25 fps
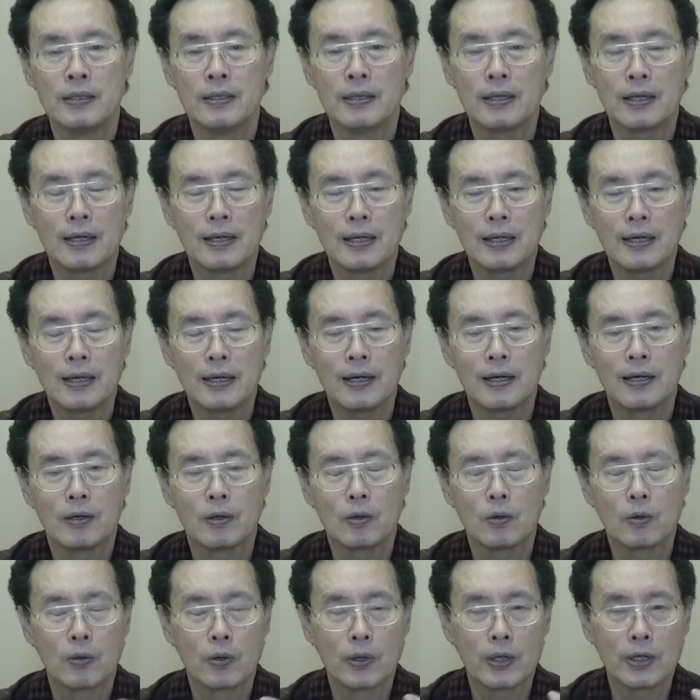だから
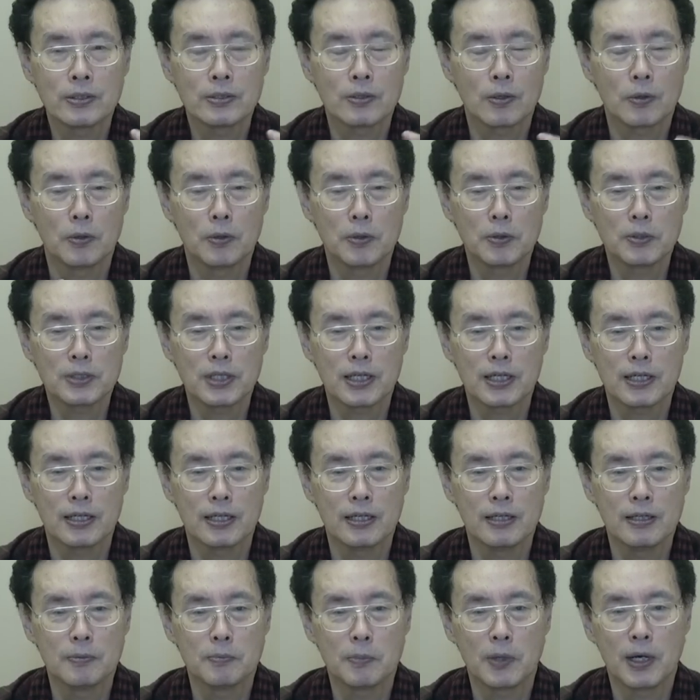これこの
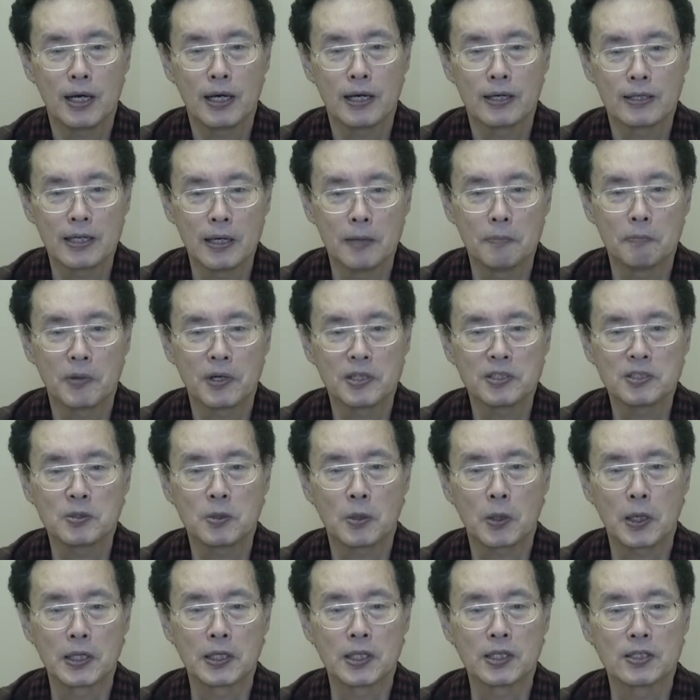先、まあ、原発
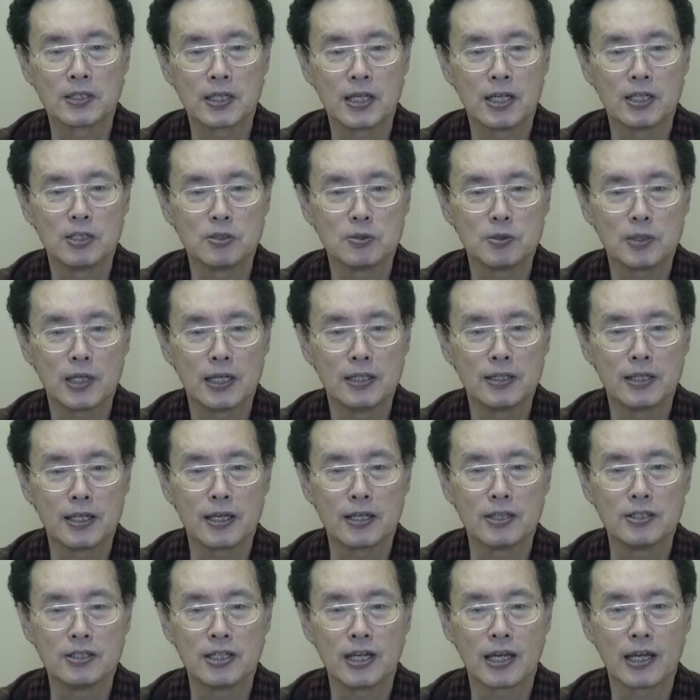とかですね集団
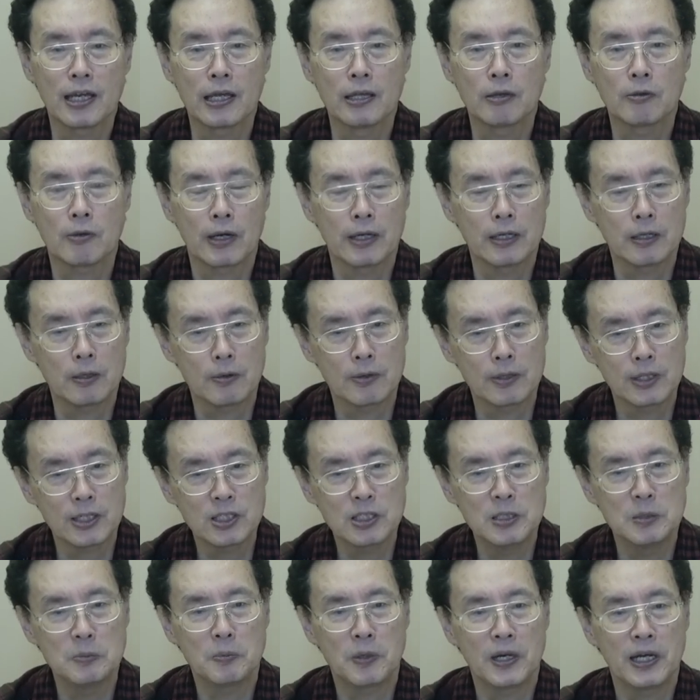的自衛権とかいろん
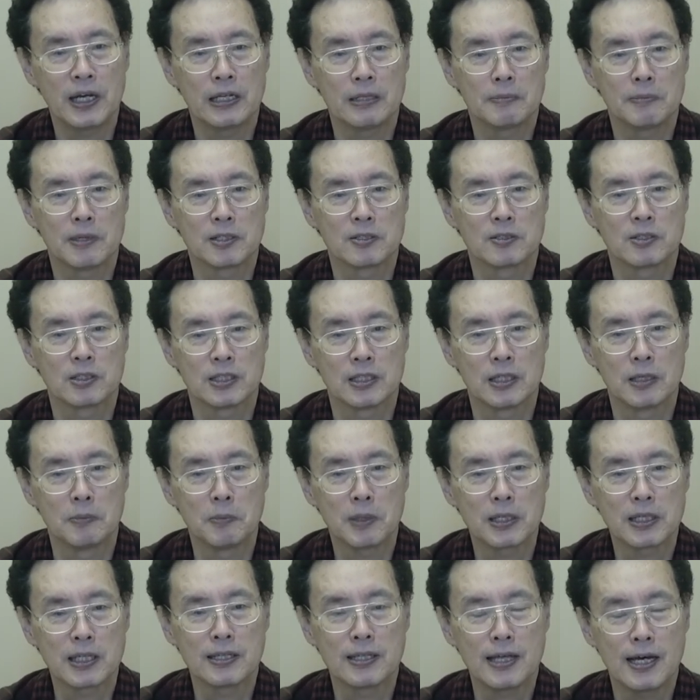な心配ありますし
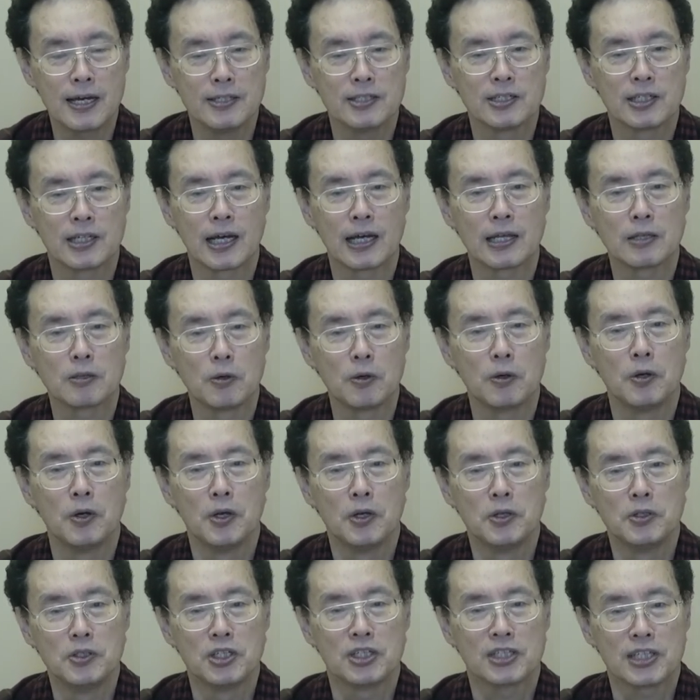また大臣があと
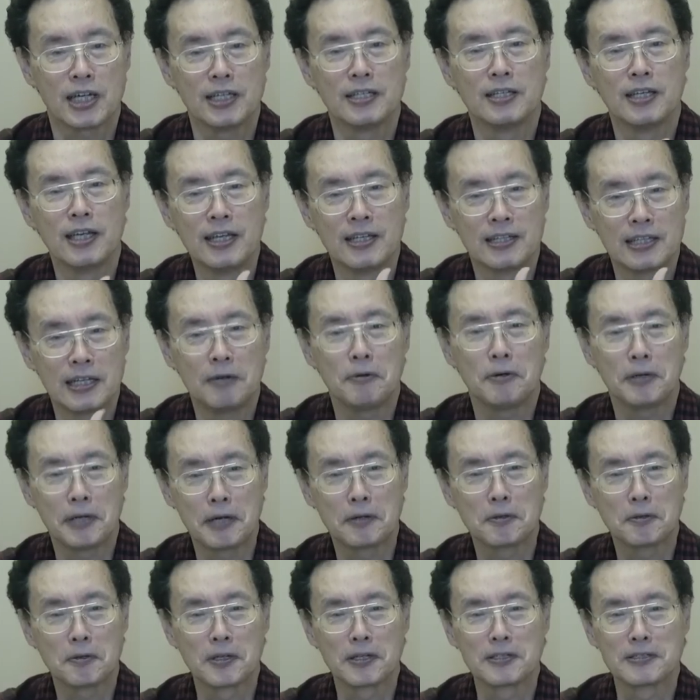23人倒
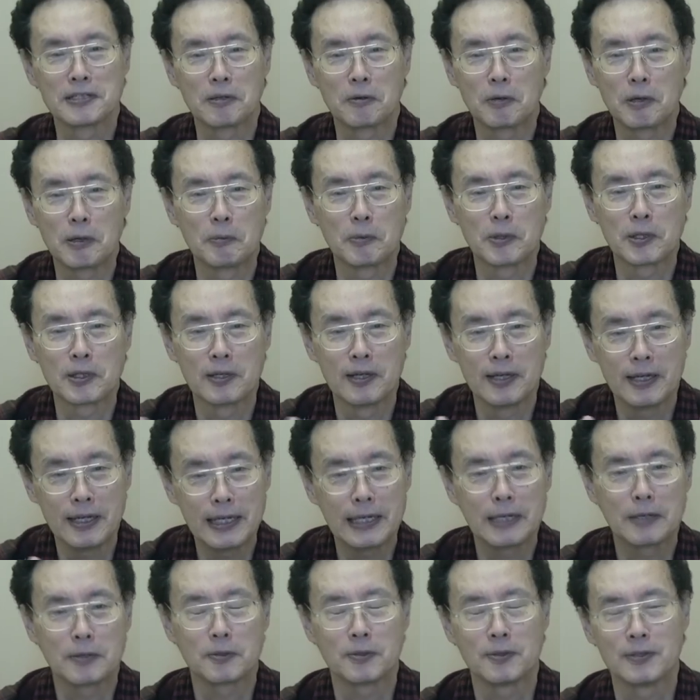れるとですねこれはもうえ
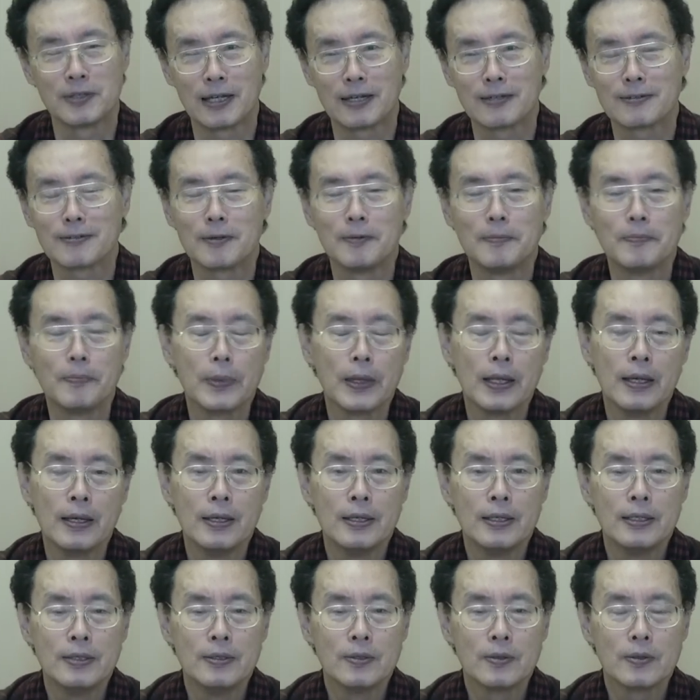らいことになると
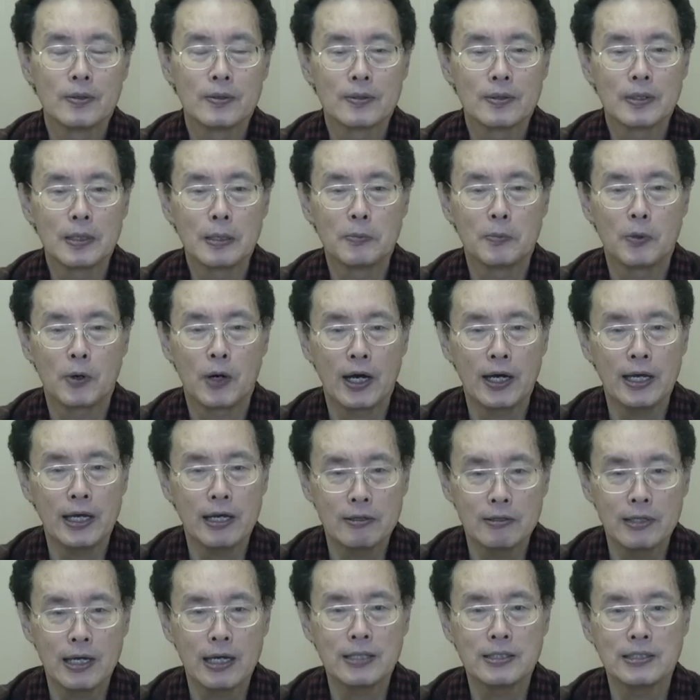いうことでもう
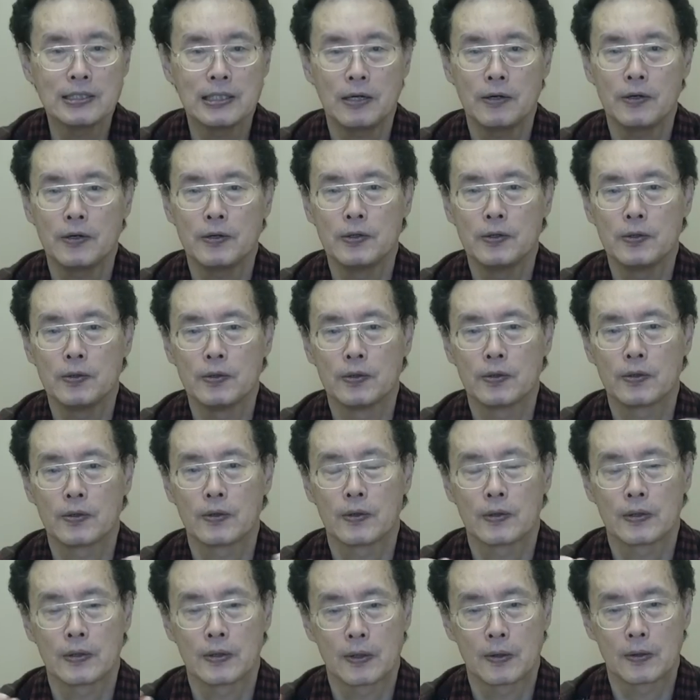早くやっちゃおう
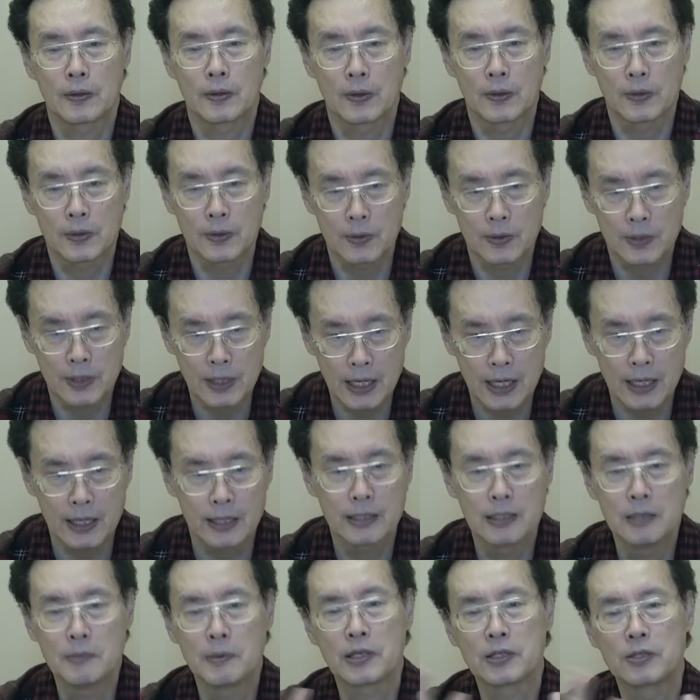こと
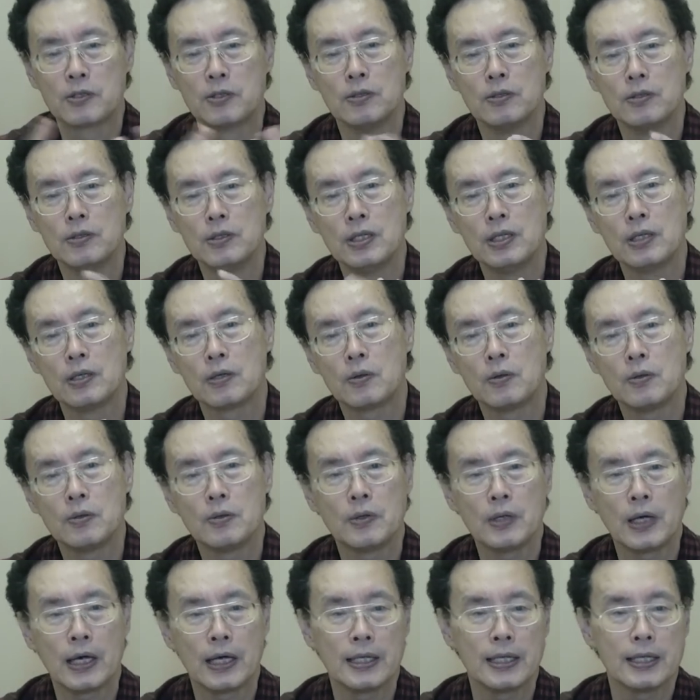で今急にこ
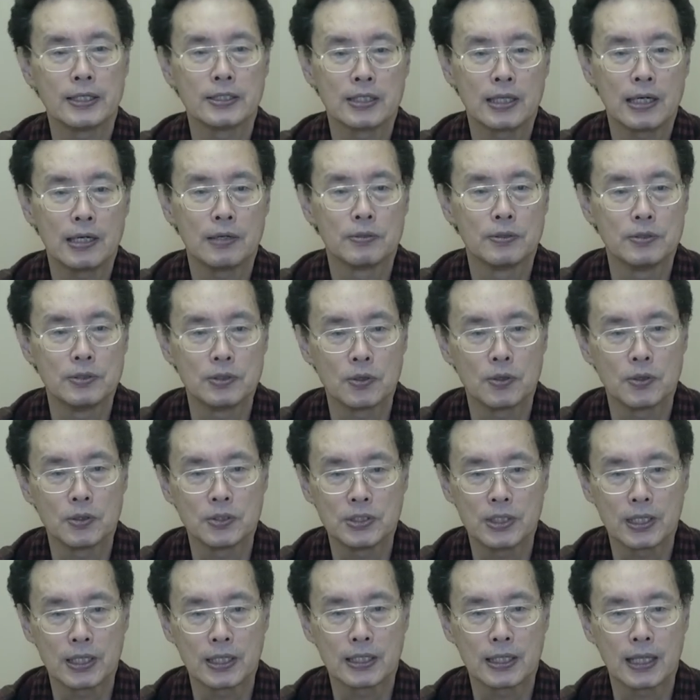の話が浮上
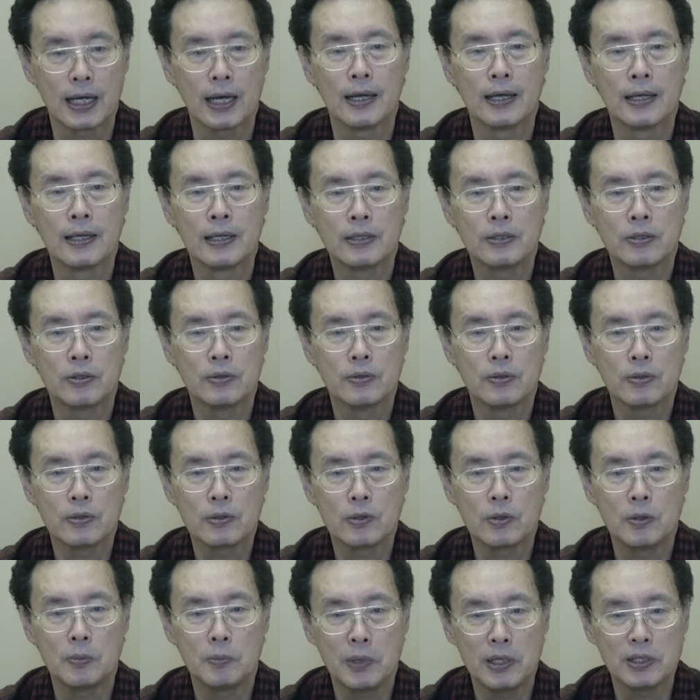してきたという
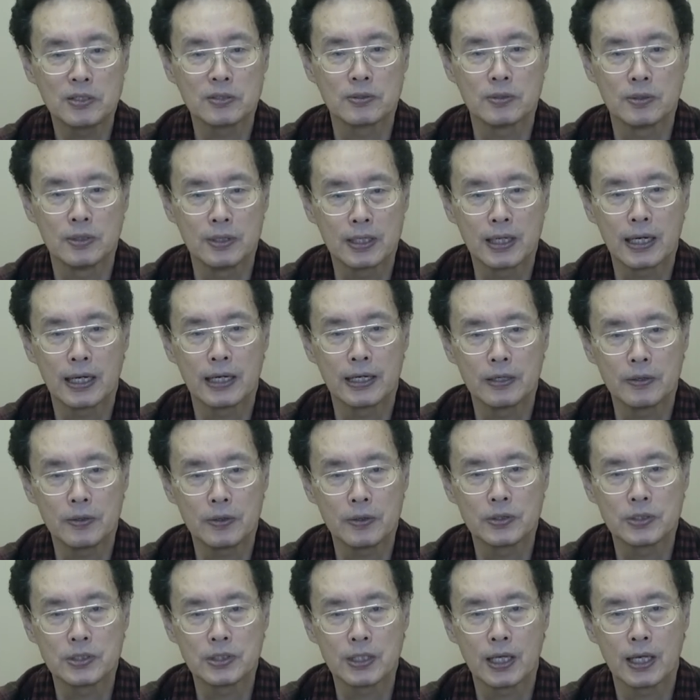ことをまず理解
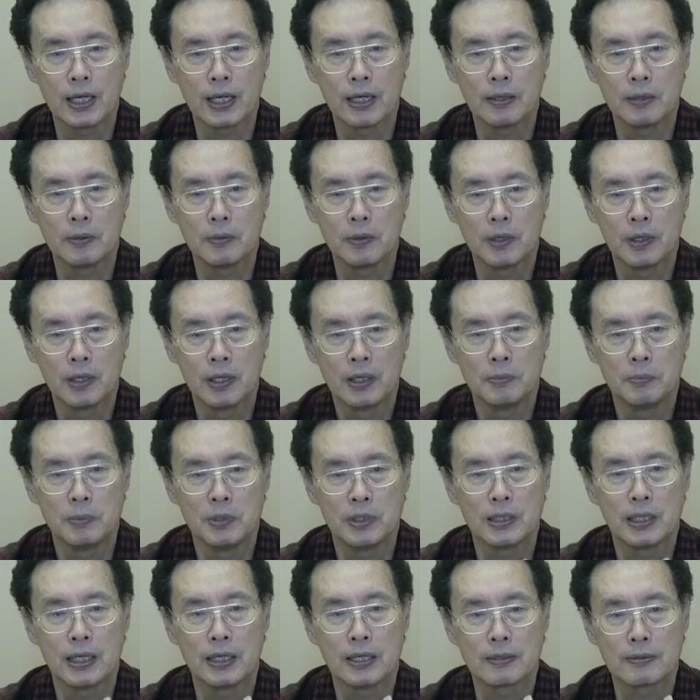をして
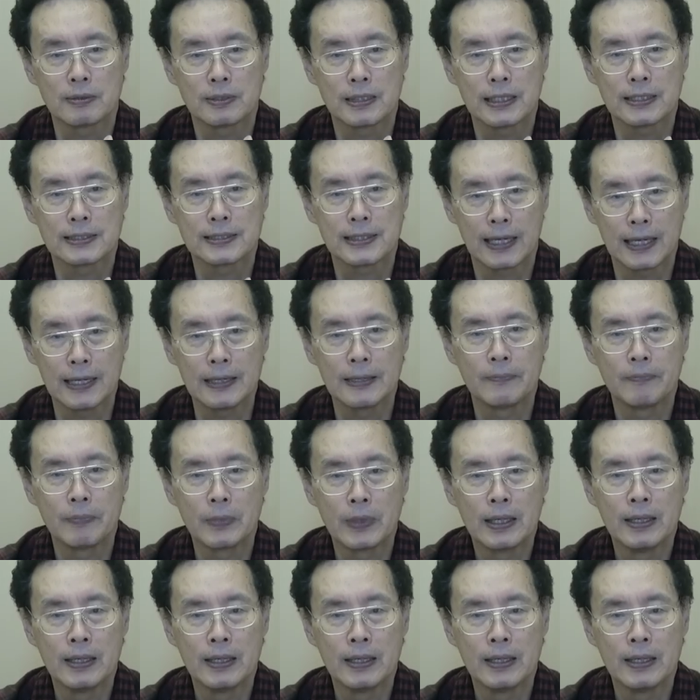みてください。